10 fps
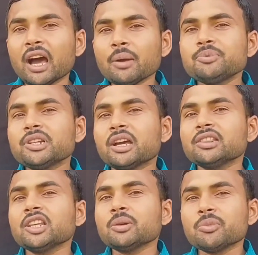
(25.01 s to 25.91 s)
आप
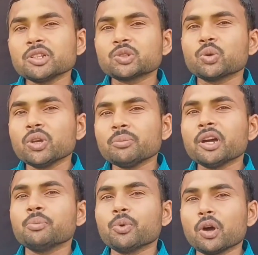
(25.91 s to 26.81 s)
चाहते कि मैं स्वयं
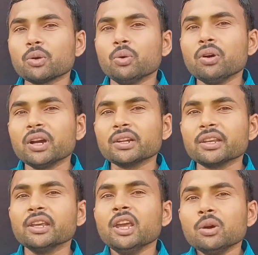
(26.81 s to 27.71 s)
अनब्लॉक हो
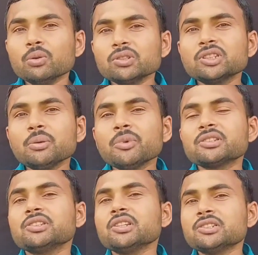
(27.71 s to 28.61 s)
करके उससे
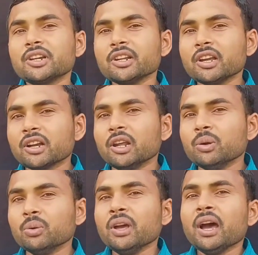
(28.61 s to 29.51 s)
मैसेजिंग चैटिंग कर
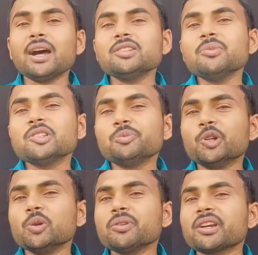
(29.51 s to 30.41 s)
लूँ आज मैं इस
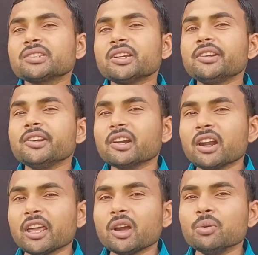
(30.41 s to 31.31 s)
वीडियो में कैसा ट्रिक
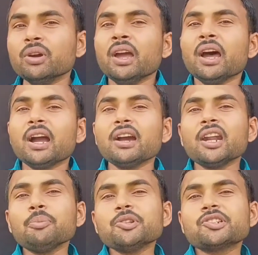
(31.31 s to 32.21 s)
लाया हूँ अगर
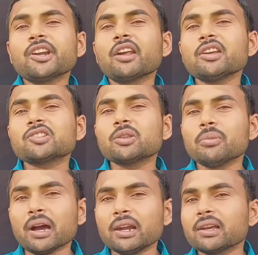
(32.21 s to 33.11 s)
आप इस ट्रिक का
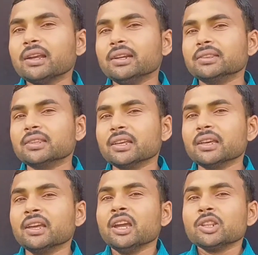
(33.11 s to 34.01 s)
इस्तेमाल कर लेते
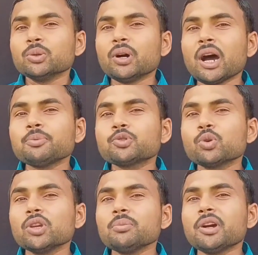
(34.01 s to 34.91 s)
हैं तो आप
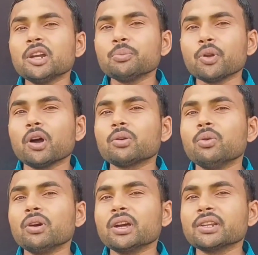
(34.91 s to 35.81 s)
स्वयं अनब्लॉक
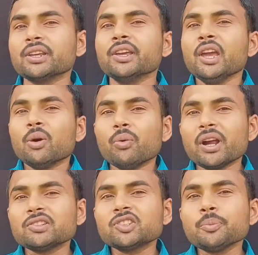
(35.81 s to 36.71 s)
हो करके
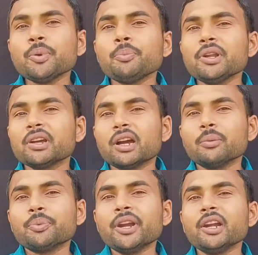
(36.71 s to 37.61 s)
व्हाट्सएप पे अपने
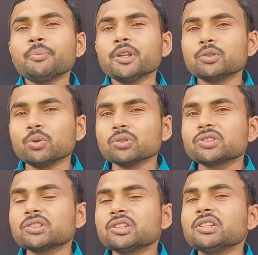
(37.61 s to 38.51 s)
गर्लफ्रेंड अपने
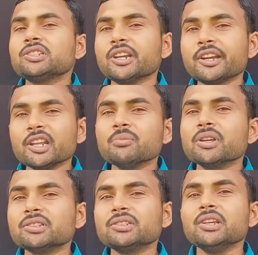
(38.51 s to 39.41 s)
दोस्त से चैटिंग
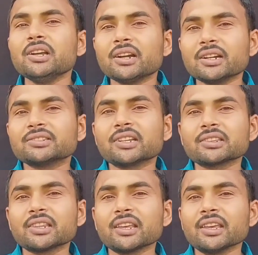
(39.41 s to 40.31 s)
मैसेजिंग कर
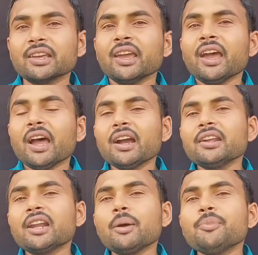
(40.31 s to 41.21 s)
सकते हैं
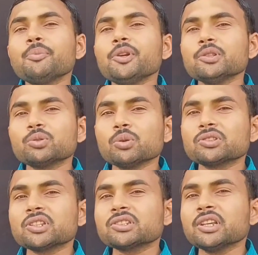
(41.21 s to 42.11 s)
अगर आप भी अपने
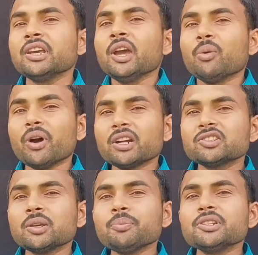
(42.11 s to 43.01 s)
दोस्त से
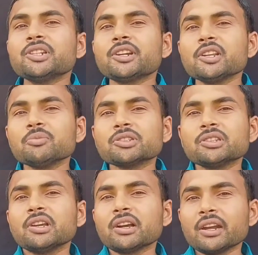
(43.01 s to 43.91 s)
व्हाट्सएप में चैटिंग
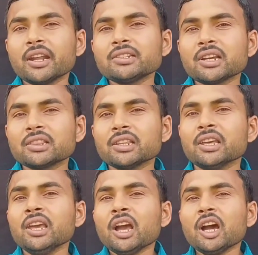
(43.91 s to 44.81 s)
मैसेजिंग करना चाहते
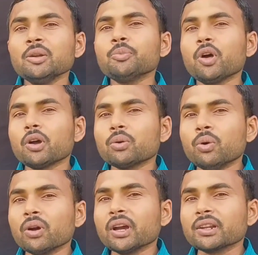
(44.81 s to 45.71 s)
हैं अनब्लॉक
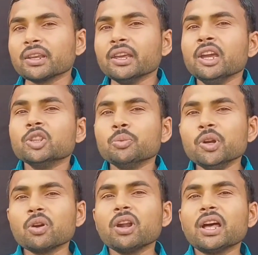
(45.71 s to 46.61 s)
हो करके तो
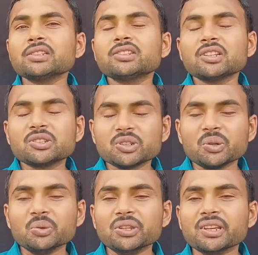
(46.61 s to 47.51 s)
वीडियो को लास्ट तक
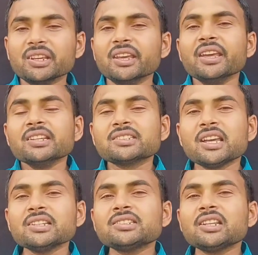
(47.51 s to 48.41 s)
जरूर देखिए
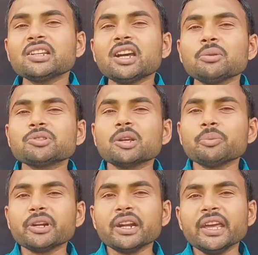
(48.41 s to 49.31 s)
साथ साथ अगर आप चैनल
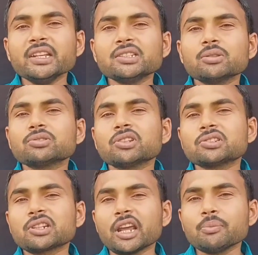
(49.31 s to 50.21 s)
पर नए हैं चैनल
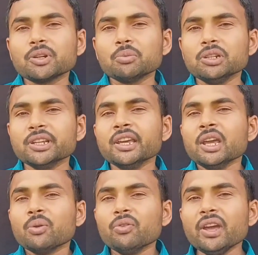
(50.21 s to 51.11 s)
सब्सक्राइब करना भूलिए
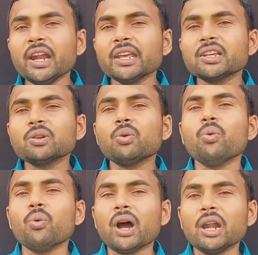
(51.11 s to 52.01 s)
वेल आइकन
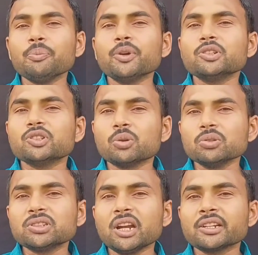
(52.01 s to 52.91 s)
को वॉल पर
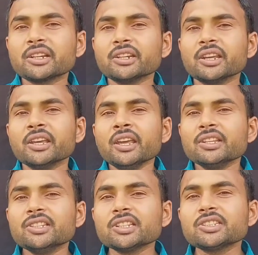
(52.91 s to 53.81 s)
जरूर सेलेक्ट करिए
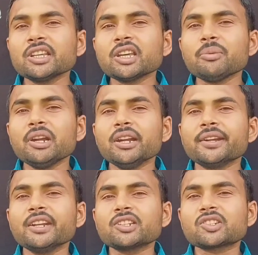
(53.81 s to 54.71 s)
जिससे कि हमारे
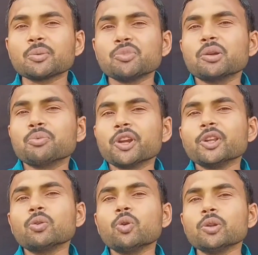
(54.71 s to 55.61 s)
लेटेस्ट अपडेट
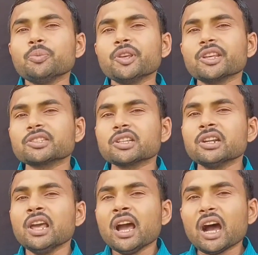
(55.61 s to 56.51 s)
वीडियो
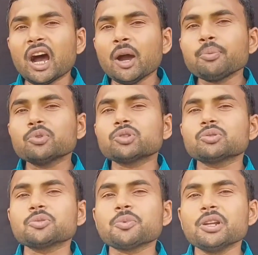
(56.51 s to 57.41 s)
नोटिफिकेशन आपको
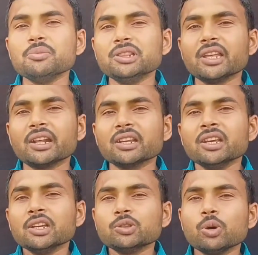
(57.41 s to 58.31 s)
सबसे पहले मिलता रहे
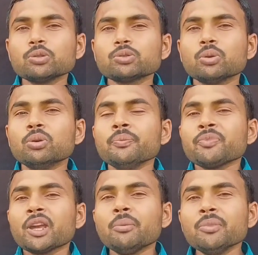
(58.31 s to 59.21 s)
दोस्तों
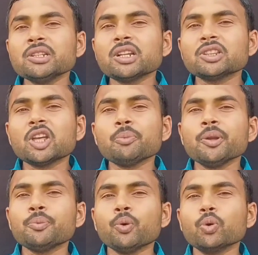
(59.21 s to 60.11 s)
अब मैं चलता हूँ
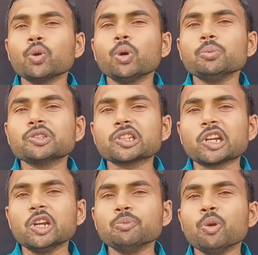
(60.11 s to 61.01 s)
अपने फोन को होम
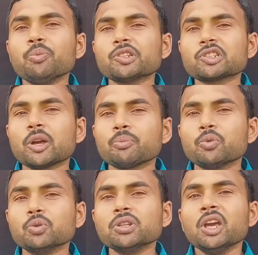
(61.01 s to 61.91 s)
स्क्रीन पर पे सब
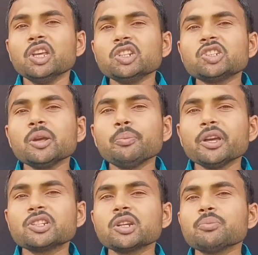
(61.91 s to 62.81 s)
कुछ स्टेप
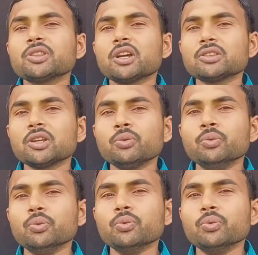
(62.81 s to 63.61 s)
बाय स्टेप बताता हूँ